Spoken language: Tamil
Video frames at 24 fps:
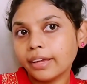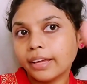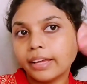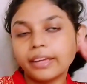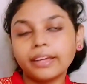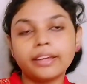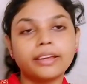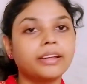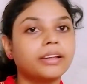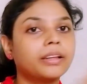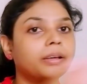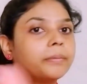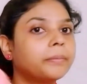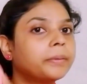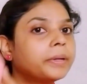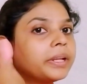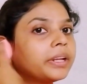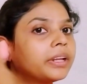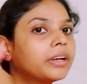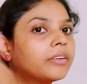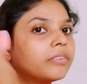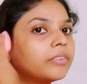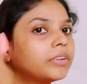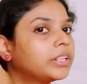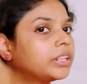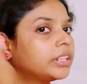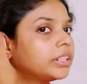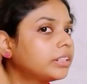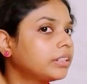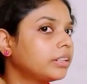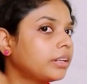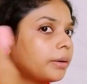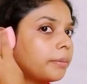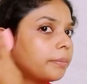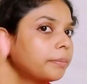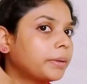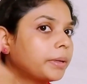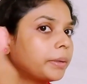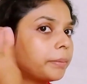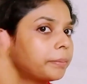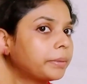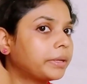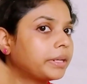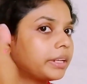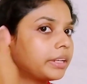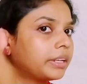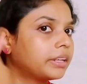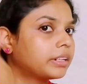இங்கே எல்லாமே நான் வந்து அப்ளை
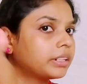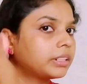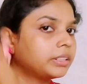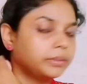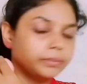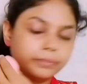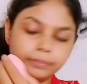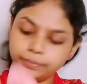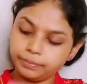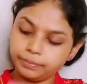பண்ணிக்கிறேன்